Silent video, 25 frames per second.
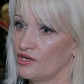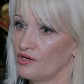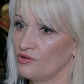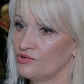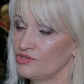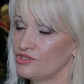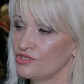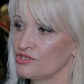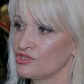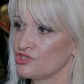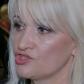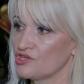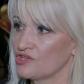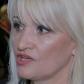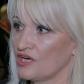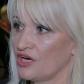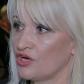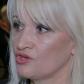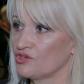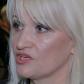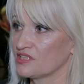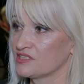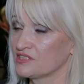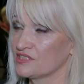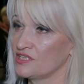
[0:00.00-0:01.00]
Люди
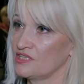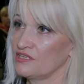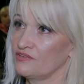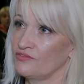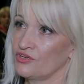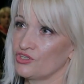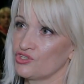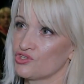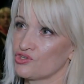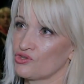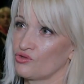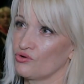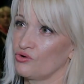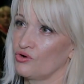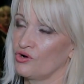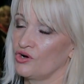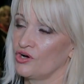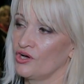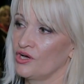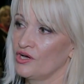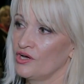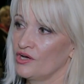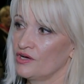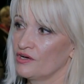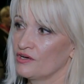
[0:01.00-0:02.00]
начинают оценивать,
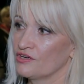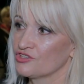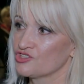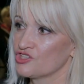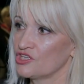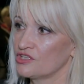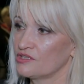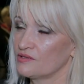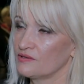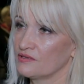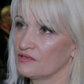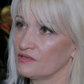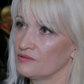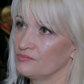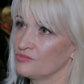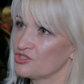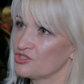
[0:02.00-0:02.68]
что жить э,